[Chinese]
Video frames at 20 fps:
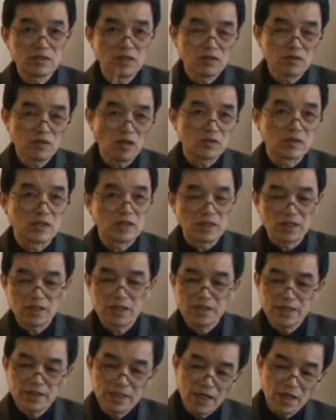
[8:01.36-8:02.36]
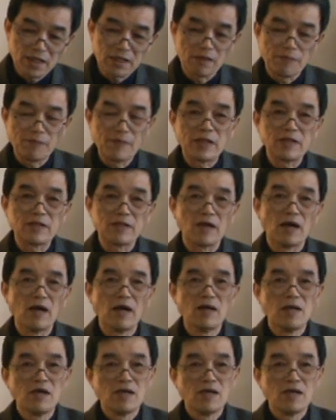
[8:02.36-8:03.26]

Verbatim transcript: 就造成了西亚那边的